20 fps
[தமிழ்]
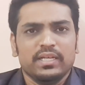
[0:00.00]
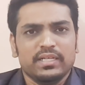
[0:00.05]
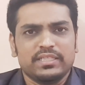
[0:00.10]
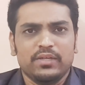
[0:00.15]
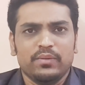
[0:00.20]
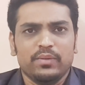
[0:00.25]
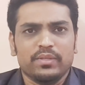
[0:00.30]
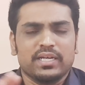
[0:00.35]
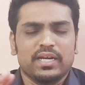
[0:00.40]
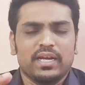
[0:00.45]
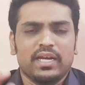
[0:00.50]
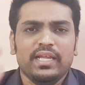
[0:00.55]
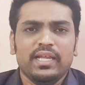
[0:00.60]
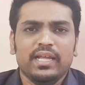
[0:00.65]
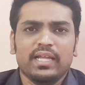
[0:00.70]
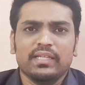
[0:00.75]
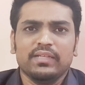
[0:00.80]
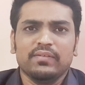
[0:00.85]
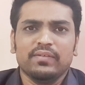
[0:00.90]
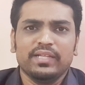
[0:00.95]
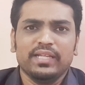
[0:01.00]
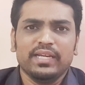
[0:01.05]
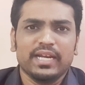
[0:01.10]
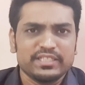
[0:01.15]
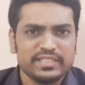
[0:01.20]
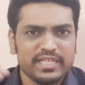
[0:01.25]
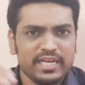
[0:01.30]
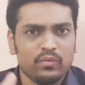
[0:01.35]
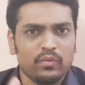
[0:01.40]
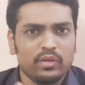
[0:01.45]
சுச்சுவேஷனால அது வந்து
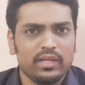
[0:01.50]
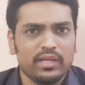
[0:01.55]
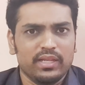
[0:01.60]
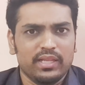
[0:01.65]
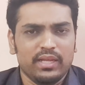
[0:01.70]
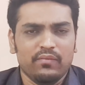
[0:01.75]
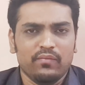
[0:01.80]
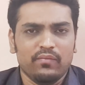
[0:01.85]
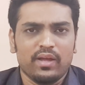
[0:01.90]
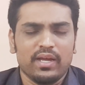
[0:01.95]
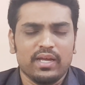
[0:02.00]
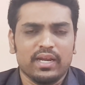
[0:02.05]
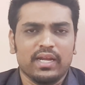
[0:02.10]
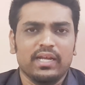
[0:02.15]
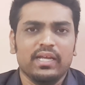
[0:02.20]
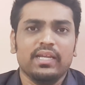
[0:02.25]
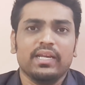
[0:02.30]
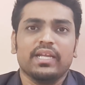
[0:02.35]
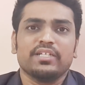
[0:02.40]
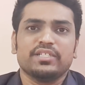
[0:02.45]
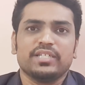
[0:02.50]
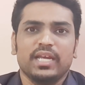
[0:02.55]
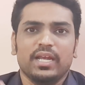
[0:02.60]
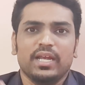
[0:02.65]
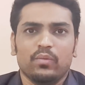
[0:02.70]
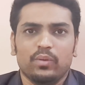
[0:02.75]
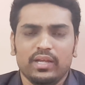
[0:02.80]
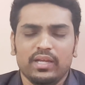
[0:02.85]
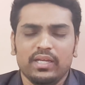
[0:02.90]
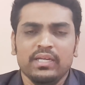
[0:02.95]
ரஷ்யா கூட தான் வாங்குறாங்க ரஷ்யா
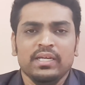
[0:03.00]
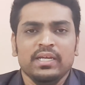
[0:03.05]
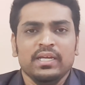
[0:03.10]
கூட